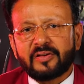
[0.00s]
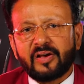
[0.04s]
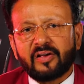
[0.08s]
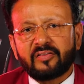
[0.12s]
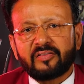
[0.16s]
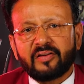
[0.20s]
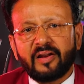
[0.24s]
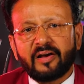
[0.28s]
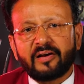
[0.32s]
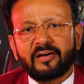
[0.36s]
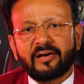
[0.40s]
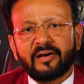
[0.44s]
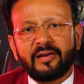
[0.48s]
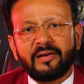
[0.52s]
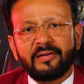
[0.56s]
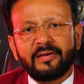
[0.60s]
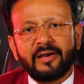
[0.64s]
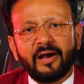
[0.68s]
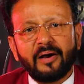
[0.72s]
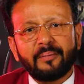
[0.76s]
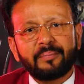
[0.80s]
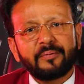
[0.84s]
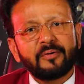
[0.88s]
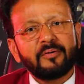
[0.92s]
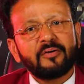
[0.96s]
पचास लाख का
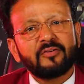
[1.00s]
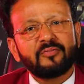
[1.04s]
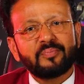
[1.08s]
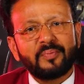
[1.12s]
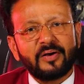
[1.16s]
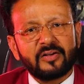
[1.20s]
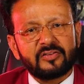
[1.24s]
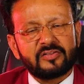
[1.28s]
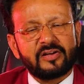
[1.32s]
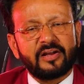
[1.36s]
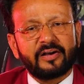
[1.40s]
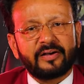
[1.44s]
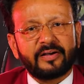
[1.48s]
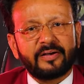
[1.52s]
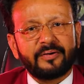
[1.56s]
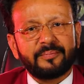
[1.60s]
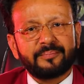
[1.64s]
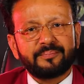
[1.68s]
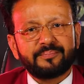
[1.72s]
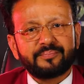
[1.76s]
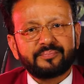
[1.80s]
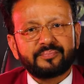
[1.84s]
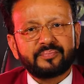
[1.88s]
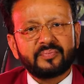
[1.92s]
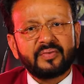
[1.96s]
लिया आपके पास पाँच लाख
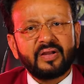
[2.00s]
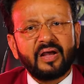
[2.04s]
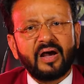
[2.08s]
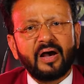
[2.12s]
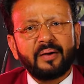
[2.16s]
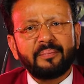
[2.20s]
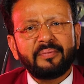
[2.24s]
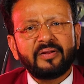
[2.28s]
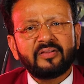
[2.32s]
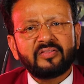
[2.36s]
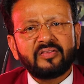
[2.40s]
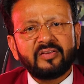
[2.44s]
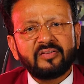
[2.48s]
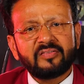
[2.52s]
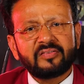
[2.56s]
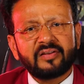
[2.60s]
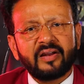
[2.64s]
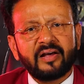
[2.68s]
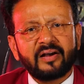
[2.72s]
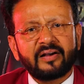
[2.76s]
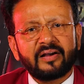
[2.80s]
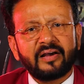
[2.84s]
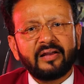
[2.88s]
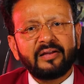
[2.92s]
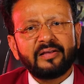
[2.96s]
है आपने तीस
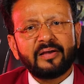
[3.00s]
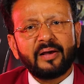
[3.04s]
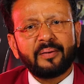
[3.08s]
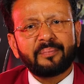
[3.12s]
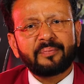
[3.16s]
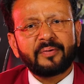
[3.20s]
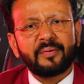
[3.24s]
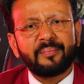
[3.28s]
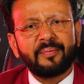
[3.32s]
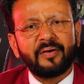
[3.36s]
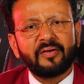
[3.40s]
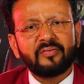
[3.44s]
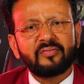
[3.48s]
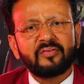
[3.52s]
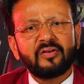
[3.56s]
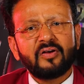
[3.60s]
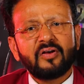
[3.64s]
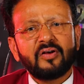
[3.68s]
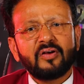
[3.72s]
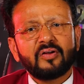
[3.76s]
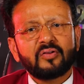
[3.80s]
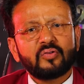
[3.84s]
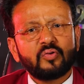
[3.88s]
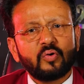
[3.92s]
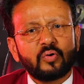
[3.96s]
लाख का लिया आपके पास
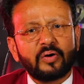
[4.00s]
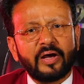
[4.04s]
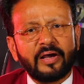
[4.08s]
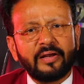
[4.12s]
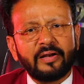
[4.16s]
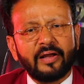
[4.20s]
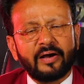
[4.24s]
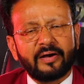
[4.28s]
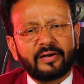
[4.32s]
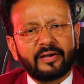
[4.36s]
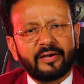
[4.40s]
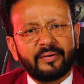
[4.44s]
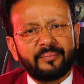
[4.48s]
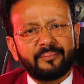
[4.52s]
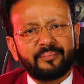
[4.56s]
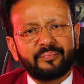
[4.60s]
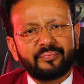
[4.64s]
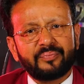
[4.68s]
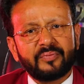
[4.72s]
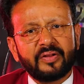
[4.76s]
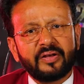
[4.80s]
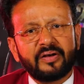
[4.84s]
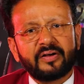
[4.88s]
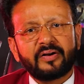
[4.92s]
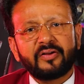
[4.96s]
दो ढाई लाख है
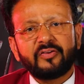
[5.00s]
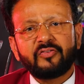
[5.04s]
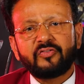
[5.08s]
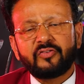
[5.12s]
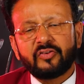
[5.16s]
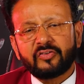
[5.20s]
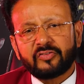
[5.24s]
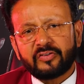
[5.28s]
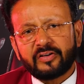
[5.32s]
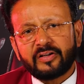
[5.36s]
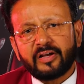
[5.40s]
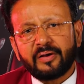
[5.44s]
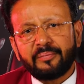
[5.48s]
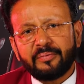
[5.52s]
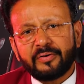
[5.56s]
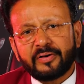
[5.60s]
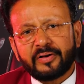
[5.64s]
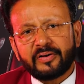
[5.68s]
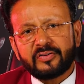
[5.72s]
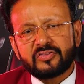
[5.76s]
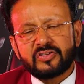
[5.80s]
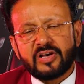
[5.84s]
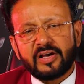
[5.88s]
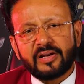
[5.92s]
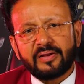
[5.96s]
रजिस्ट्रेशन का भी
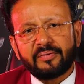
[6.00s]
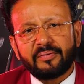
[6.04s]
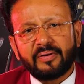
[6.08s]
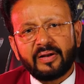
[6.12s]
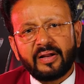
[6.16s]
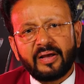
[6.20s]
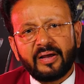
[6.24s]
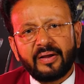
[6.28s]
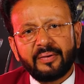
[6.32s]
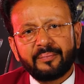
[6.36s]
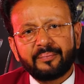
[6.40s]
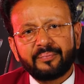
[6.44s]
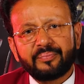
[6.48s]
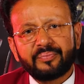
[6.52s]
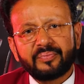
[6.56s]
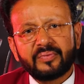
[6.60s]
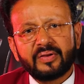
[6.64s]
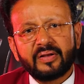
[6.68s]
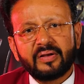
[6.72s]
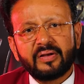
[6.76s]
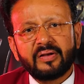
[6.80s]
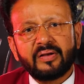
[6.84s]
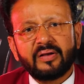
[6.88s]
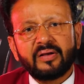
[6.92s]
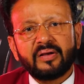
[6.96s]
खर्च आने वाला है
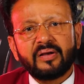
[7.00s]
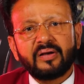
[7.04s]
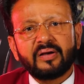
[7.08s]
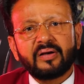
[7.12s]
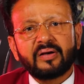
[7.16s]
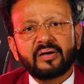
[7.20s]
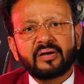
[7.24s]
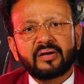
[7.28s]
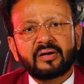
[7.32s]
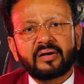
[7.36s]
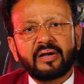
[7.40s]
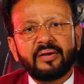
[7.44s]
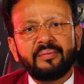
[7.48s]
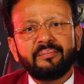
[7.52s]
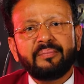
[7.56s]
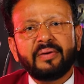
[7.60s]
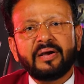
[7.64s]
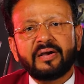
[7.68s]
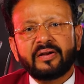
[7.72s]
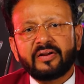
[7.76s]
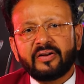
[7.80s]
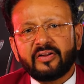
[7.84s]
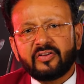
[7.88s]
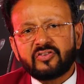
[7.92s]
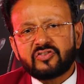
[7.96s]
कई
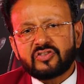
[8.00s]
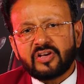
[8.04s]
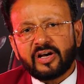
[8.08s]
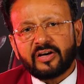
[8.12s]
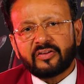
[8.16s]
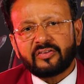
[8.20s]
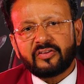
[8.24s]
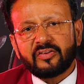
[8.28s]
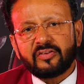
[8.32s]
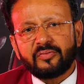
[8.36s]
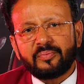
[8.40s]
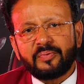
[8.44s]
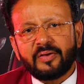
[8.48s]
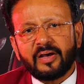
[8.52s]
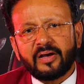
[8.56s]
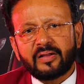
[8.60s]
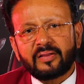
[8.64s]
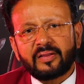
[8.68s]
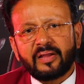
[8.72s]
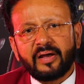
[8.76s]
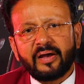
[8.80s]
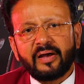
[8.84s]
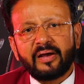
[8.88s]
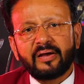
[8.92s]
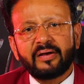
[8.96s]
मेंटेनेंस चार्जेज भी
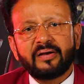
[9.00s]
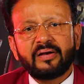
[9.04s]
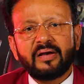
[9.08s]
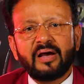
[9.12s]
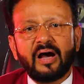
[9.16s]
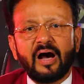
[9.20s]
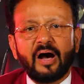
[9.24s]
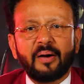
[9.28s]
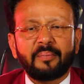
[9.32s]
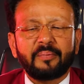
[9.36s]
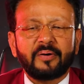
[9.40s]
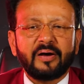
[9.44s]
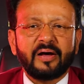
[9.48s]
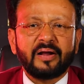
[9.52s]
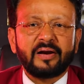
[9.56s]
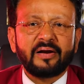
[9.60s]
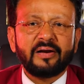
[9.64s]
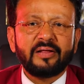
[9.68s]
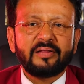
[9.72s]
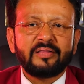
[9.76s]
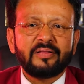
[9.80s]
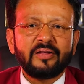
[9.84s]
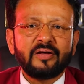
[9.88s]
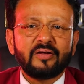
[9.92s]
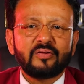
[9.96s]
आता है आप घर
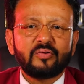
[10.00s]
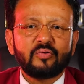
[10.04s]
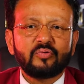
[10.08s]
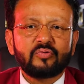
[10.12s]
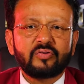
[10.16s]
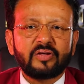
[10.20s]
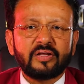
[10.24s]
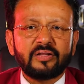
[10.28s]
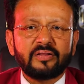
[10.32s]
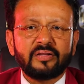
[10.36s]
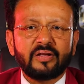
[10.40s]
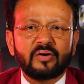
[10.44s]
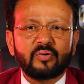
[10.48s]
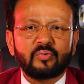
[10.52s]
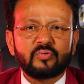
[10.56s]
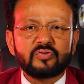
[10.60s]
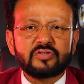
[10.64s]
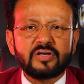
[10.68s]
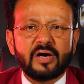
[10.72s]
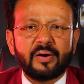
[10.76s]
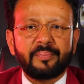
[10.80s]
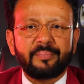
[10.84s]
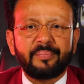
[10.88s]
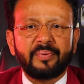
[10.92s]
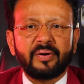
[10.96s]
लेते हैं तो उसके अंदर
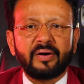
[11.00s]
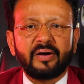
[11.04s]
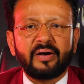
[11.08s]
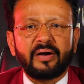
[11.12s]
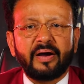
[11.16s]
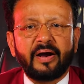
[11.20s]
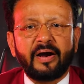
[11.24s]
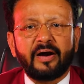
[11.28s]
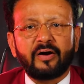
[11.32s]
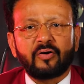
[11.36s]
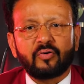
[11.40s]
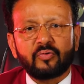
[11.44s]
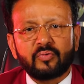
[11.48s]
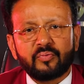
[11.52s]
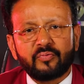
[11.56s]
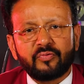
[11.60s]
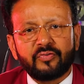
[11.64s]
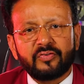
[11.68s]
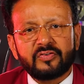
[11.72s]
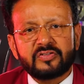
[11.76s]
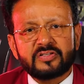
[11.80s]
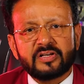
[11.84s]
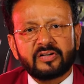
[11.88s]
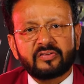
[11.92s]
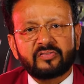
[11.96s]
कुछ आप एड ऑन
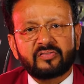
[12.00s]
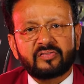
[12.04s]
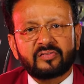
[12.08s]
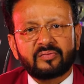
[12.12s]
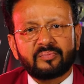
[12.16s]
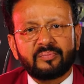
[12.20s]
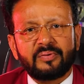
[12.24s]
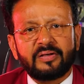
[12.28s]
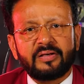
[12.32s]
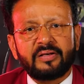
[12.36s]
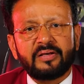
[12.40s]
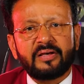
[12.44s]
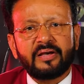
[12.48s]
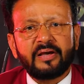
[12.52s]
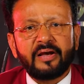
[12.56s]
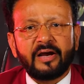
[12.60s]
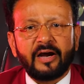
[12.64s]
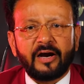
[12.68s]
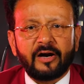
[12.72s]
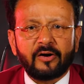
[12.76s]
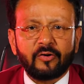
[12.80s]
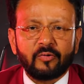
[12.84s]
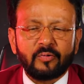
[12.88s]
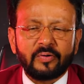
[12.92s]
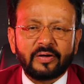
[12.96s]
फीचर्स भी
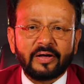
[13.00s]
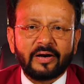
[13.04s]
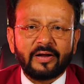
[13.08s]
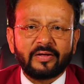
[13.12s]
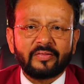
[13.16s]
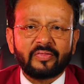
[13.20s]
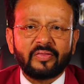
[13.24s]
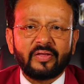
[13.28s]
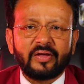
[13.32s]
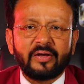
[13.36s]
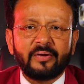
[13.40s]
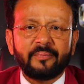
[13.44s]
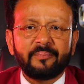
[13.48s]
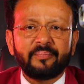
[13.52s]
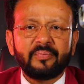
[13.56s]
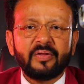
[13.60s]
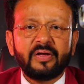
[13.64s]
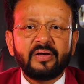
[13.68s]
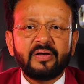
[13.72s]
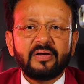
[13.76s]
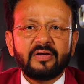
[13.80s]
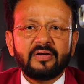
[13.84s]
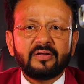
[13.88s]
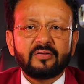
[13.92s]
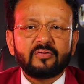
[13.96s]
एड ऑन कराते
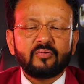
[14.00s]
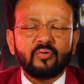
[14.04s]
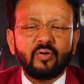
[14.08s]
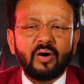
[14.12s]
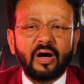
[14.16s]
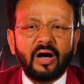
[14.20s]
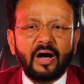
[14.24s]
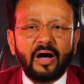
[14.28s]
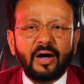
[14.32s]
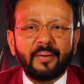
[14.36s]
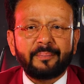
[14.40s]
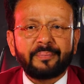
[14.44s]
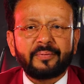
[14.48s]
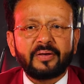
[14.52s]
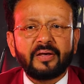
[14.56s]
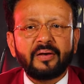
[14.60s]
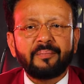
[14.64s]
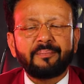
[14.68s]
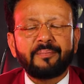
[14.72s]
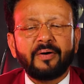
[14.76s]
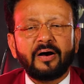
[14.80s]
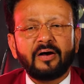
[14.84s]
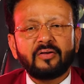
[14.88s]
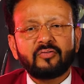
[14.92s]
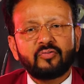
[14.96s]
हैं तो आपके
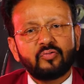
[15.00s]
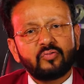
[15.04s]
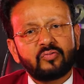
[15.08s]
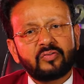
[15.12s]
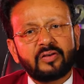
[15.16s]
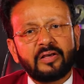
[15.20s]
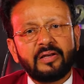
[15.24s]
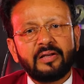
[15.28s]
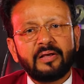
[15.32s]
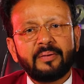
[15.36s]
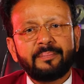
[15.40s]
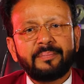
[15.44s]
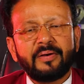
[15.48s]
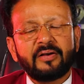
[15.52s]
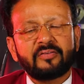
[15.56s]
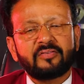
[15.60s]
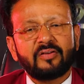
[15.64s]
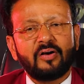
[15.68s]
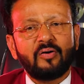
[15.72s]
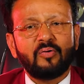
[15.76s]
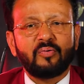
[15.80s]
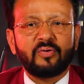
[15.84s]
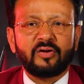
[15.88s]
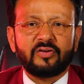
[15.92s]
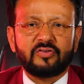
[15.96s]
पास उसके लिए
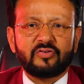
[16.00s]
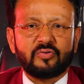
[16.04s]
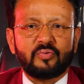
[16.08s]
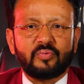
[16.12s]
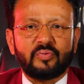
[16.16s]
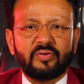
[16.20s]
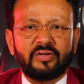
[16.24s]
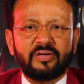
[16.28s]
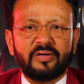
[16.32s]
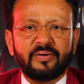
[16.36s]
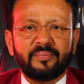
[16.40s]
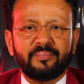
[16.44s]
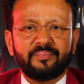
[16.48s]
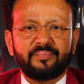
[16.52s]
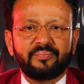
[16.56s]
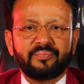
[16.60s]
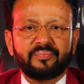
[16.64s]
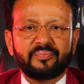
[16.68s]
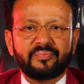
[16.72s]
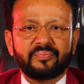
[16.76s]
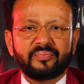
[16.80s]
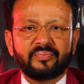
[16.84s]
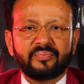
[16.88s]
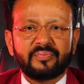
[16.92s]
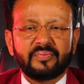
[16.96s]
पैसा होना ज़रूरी है
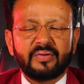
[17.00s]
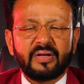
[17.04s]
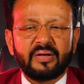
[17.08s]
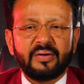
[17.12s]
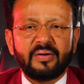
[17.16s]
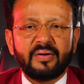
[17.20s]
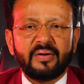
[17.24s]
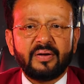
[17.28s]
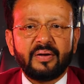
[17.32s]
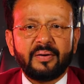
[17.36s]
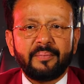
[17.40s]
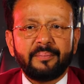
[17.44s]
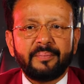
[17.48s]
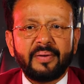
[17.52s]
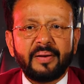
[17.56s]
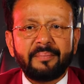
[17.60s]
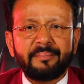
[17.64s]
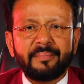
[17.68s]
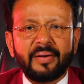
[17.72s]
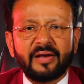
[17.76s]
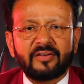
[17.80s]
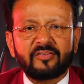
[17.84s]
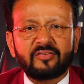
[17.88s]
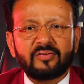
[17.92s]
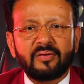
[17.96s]
मैं
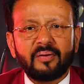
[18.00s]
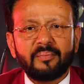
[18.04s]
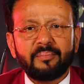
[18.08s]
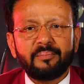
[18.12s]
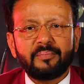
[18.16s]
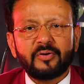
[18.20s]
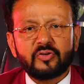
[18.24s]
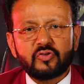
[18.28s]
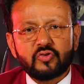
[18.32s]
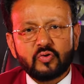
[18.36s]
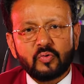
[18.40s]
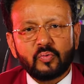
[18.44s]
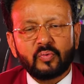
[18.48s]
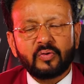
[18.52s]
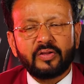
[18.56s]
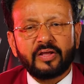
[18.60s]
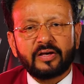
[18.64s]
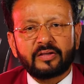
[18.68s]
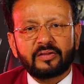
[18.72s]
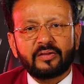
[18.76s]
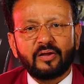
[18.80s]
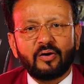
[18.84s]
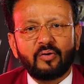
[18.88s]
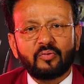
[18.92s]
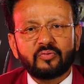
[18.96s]
मैक्सिमम बच्चों को
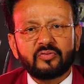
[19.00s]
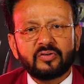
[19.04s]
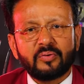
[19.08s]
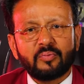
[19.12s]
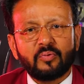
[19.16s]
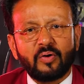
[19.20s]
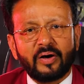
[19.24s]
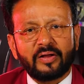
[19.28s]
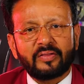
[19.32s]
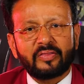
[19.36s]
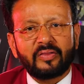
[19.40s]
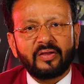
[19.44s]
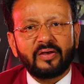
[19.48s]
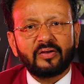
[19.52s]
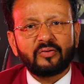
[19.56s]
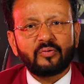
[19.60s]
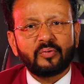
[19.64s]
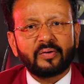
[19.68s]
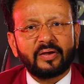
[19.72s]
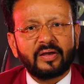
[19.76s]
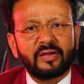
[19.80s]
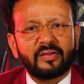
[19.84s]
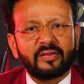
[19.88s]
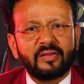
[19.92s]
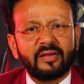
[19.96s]
देखता हूँ जब वो आते हैं
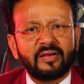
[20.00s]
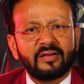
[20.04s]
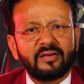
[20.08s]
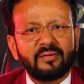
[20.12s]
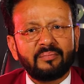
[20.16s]
तो कहते